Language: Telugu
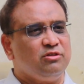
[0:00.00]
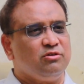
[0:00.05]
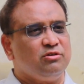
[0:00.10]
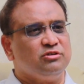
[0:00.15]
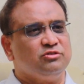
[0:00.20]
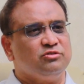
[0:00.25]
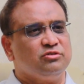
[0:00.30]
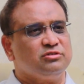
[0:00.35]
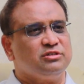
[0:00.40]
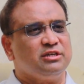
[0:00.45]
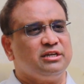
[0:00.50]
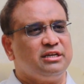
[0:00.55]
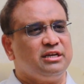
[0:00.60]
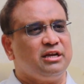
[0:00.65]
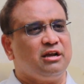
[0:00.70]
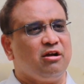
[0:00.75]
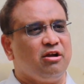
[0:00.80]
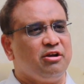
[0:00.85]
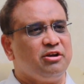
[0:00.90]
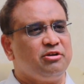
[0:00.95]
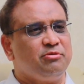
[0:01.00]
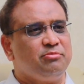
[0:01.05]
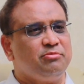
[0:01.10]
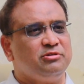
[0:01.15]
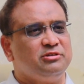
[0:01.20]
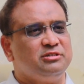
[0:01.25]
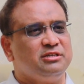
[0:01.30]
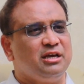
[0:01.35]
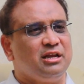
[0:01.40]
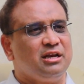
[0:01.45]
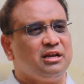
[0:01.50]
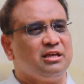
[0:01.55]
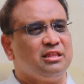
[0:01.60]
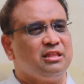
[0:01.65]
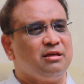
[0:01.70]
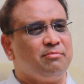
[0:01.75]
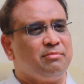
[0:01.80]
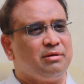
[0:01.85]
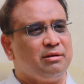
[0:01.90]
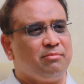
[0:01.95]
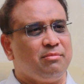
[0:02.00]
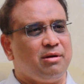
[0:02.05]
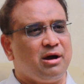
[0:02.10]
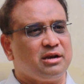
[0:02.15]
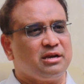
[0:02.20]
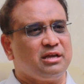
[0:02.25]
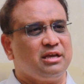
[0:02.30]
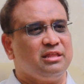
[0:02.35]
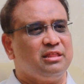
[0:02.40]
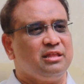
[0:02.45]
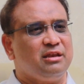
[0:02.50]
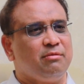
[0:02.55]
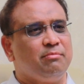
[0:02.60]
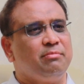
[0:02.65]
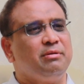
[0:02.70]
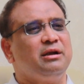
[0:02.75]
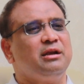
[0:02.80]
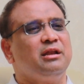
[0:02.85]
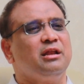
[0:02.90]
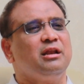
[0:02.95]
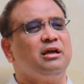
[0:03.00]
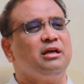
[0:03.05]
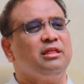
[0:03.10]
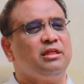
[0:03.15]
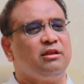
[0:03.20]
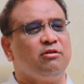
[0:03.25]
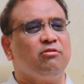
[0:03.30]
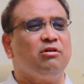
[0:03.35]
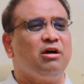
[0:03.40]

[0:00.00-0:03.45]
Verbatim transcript: ఏదో ఒకటి సొసైటీకి కాంట్రిబ్యూట్ చేయాలి కదా మన మార్క్ ఏదైనా పెట్టాలి కదా అని